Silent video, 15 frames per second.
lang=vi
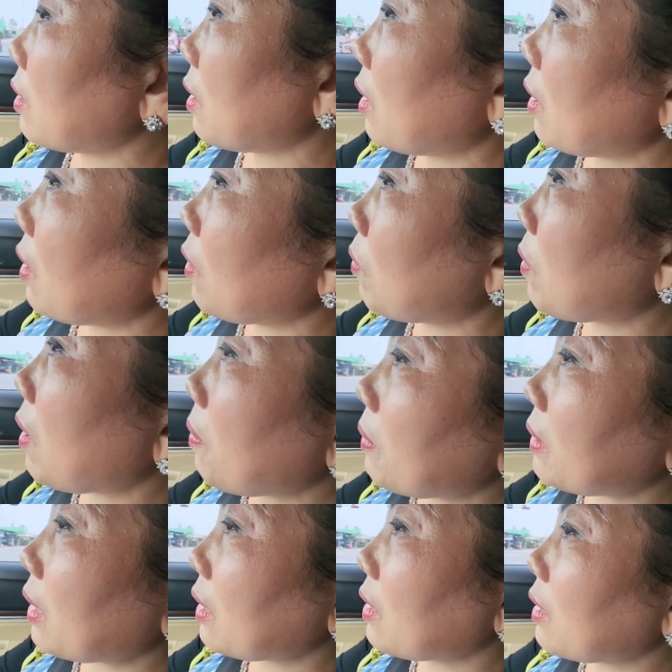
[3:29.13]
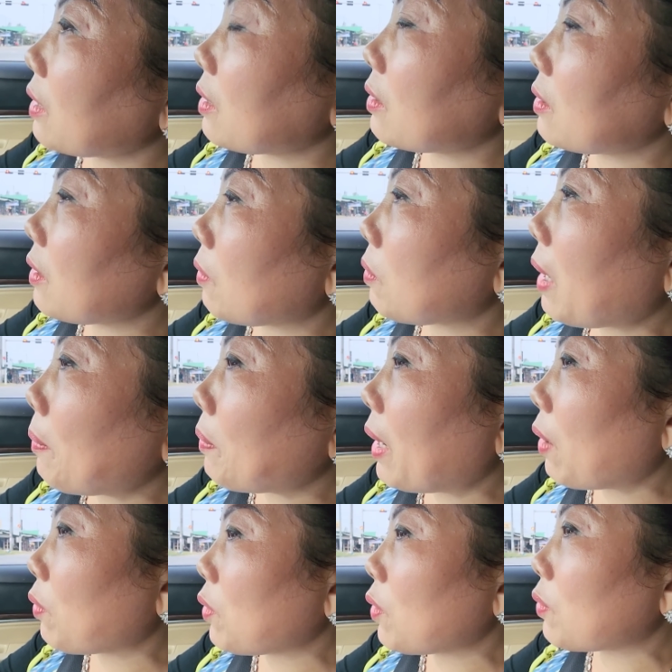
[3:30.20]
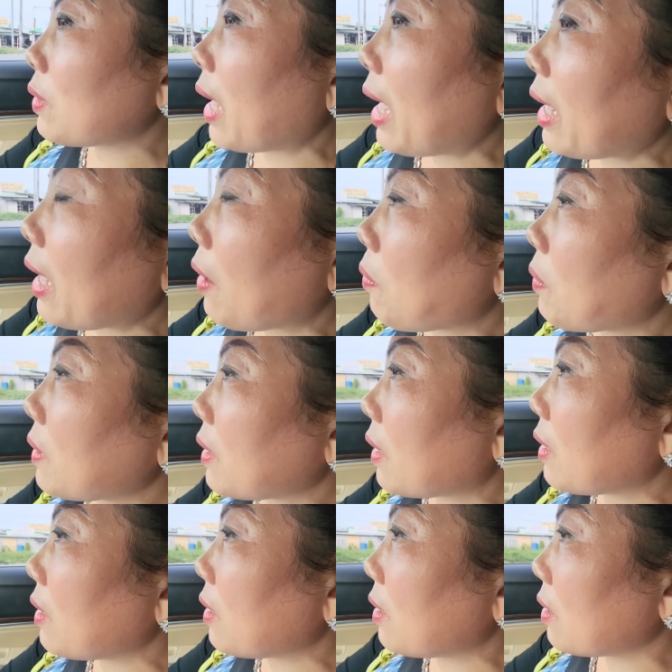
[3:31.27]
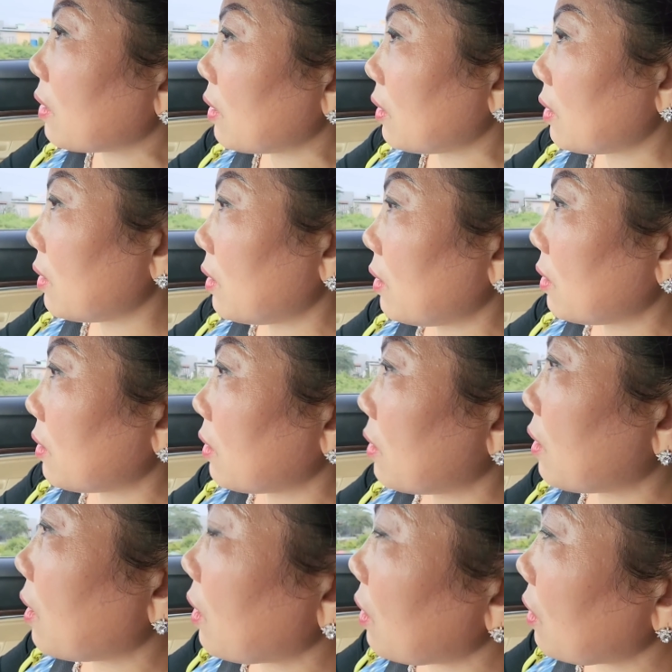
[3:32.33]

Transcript: gì lúc đó mình tỉnh gì nữa ông đâm đầu vô người ta không mình tỉnh dạ chết